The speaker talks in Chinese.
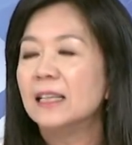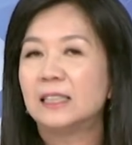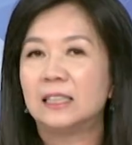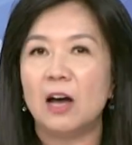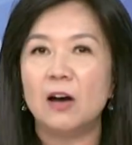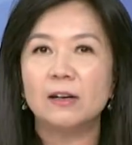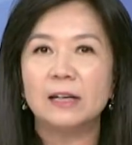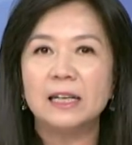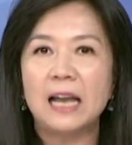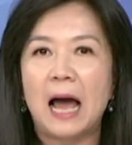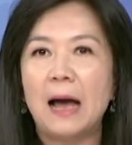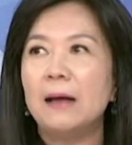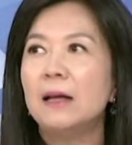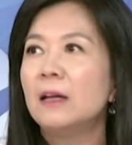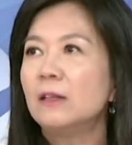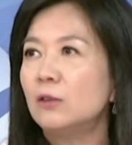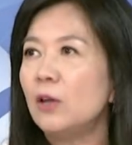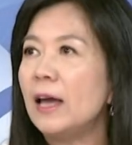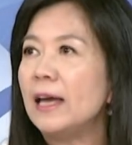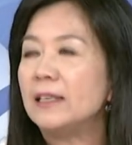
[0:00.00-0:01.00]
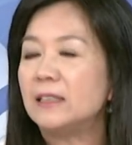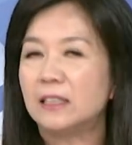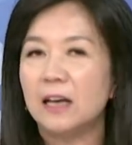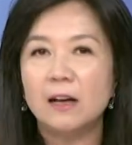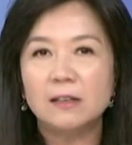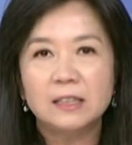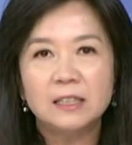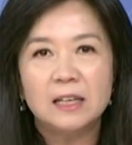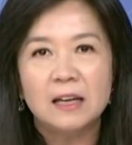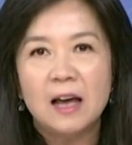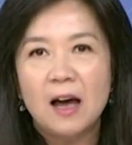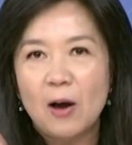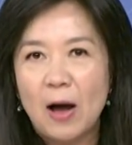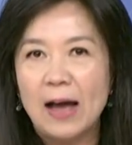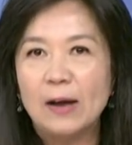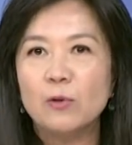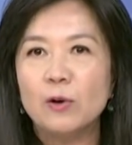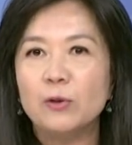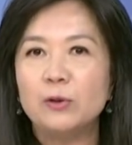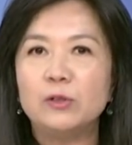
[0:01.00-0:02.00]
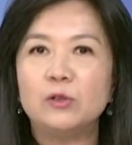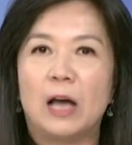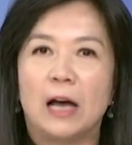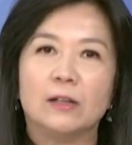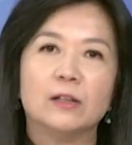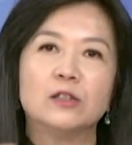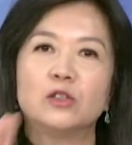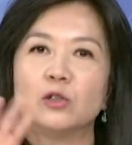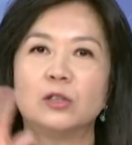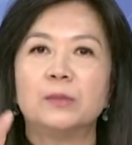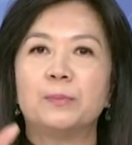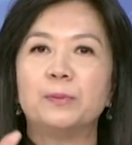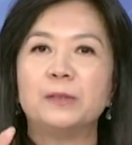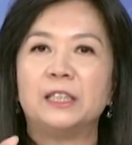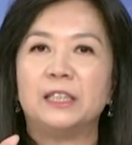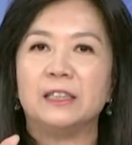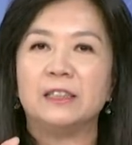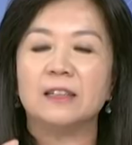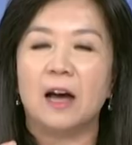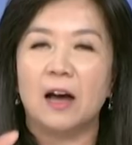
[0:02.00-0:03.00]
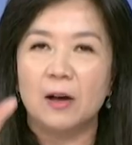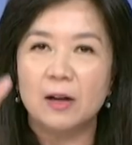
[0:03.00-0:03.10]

只要跟他对，只要是韩国瑜讲的，就是不行的。